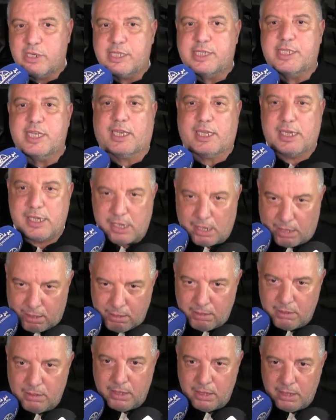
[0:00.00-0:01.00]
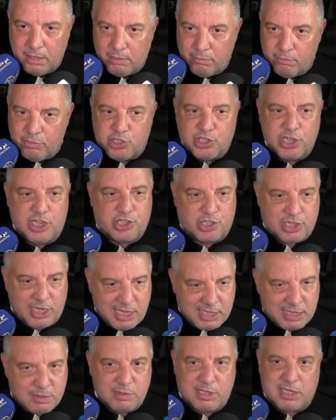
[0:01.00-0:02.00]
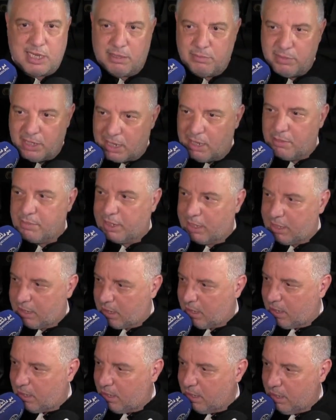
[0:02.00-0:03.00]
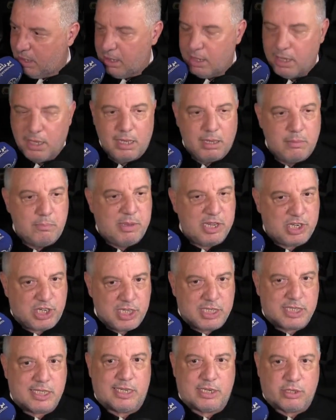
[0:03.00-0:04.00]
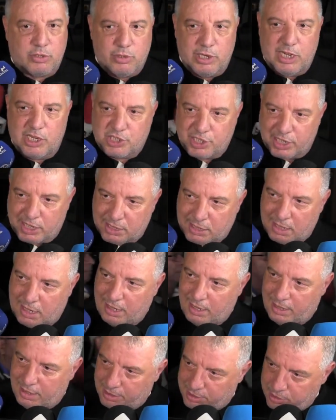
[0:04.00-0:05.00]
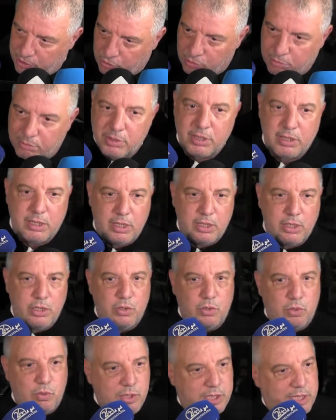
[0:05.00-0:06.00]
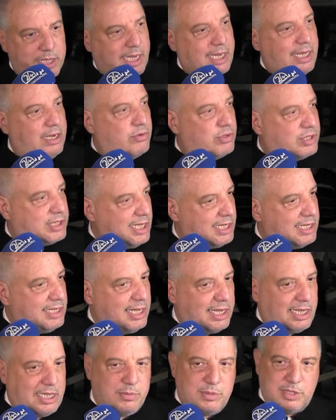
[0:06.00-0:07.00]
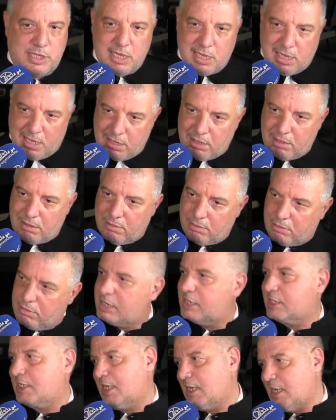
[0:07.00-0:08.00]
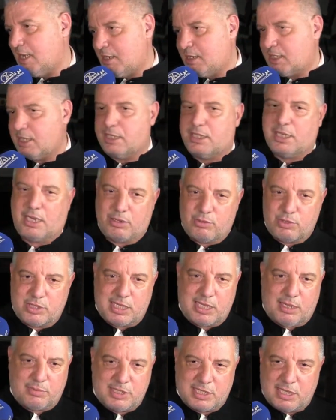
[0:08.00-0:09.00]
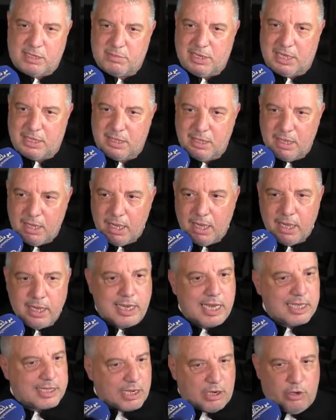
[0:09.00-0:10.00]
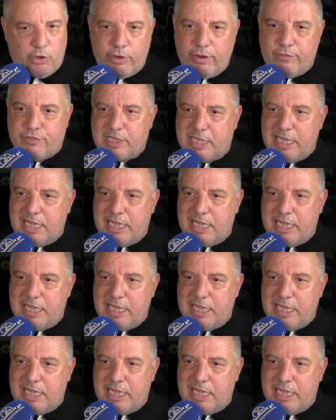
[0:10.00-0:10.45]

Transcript: التقنية من شاشات من كاميرا من غيرها باش يتعرضوا الأشرطة اليوم دخل الأستاذ نقيب زيان ولا زال الآن تيدخل الأستاذ عبد الصمد كيطرحوا نفس